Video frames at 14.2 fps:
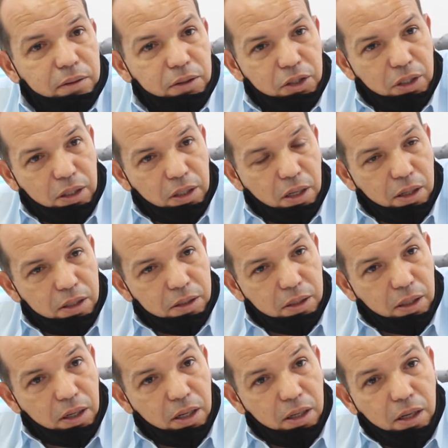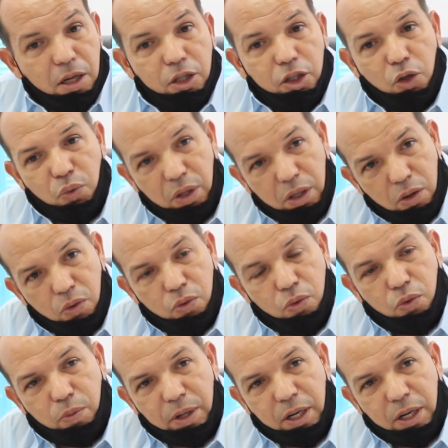ديجا دخل الاستغلال تويكا ونقول